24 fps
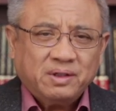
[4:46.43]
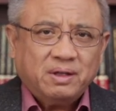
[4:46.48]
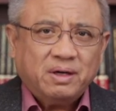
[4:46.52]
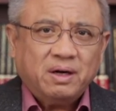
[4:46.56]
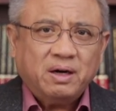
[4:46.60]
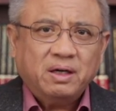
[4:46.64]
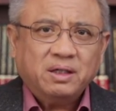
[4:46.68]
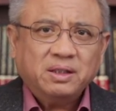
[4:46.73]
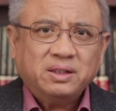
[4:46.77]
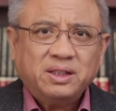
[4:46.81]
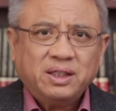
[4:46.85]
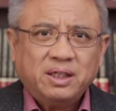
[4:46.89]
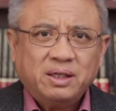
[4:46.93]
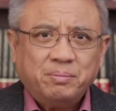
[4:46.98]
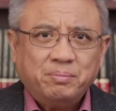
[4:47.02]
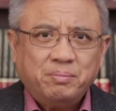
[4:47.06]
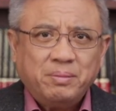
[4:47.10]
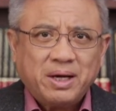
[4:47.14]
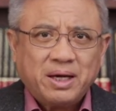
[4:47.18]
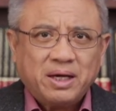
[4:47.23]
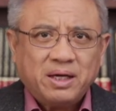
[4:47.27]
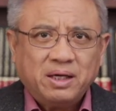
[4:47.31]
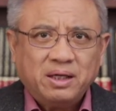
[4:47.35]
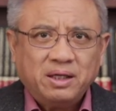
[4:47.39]
而这个
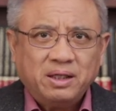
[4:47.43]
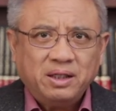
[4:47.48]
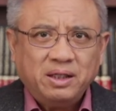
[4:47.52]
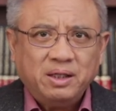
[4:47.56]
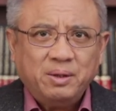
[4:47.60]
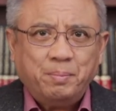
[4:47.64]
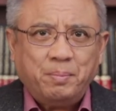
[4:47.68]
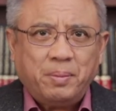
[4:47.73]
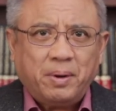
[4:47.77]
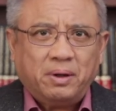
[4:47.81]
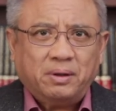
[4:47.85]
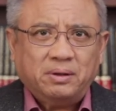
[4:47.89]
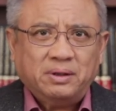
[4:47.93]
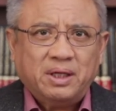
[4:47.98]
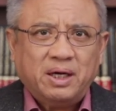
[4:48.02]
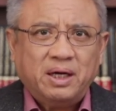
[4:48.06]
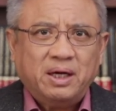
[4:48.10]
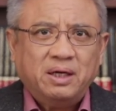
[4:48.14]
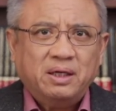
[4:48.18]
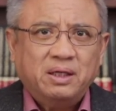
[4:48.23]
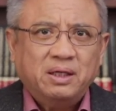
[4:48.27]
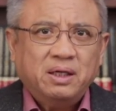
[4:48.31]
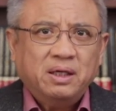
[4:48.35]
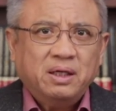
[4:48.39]
麦克亨利堡
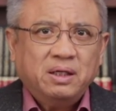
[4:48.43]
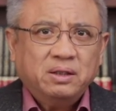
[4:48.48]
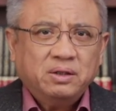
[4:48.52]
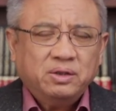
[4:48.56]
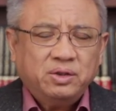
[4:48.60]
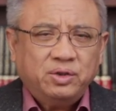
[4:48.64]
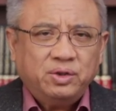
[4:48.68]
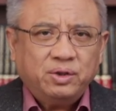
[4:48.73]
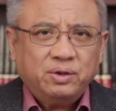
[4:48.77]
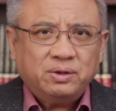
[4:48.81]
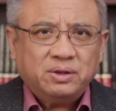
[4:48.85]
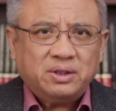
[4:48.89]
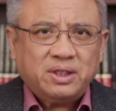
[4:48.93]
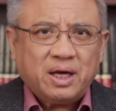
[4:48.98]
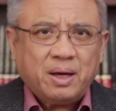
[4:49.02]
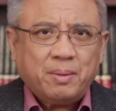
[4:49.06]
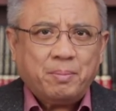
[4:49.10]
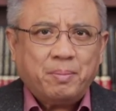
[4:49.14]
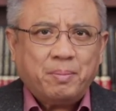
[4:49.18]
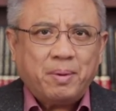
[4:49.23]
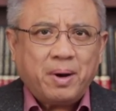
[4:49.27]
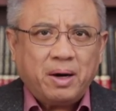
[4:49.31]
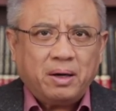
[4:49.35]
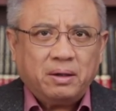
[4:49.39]
呢，就在
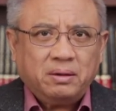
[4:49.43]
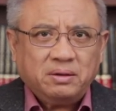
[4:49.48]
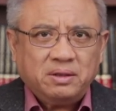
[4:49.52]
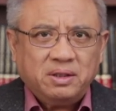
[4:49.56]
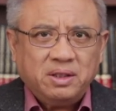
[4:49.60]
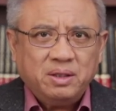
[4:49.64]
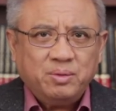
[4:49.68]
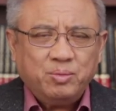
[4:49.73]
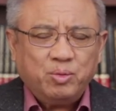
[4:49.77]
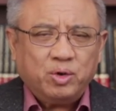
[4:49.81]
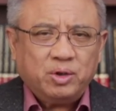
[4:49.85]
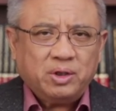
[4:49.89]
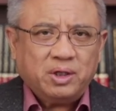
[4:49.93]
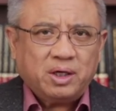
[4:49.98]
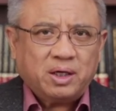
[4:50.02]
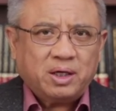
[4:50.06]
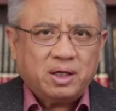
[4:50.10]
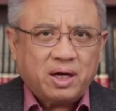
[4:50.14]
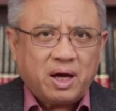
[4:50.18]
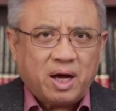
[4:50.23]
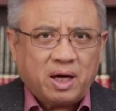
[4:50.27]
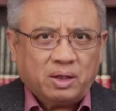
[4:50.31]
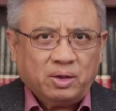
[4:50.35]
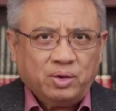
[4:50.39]
巴尔的摩的
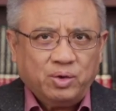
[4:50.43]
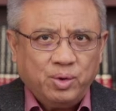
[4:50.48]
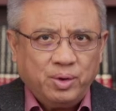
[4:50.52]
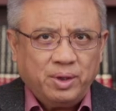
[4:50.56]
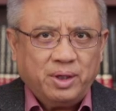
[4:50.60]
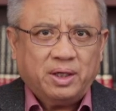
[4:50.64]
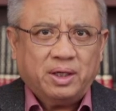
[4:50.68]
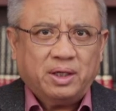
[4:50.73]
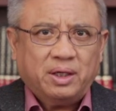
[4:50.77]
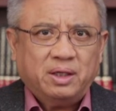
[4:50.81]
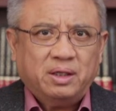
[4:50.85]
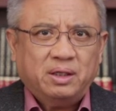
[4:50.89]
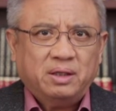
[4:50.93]
港内。